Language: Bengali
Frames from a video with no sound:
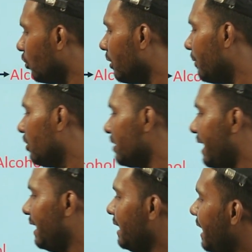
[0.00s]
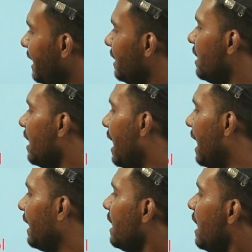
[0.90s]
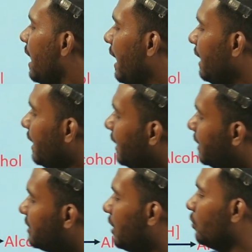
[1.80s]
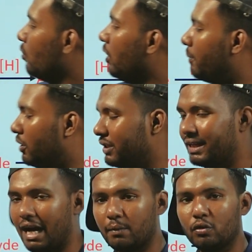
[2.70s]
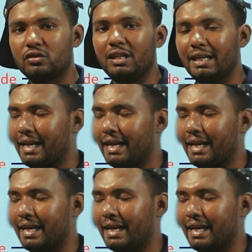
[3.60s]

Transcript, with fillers: করলে পাওয়া যায় অ্যালডিহাইড আর অ্যালডিহাইডকে জারণ করলে পাওয়া যায় কার্বক্সিলিক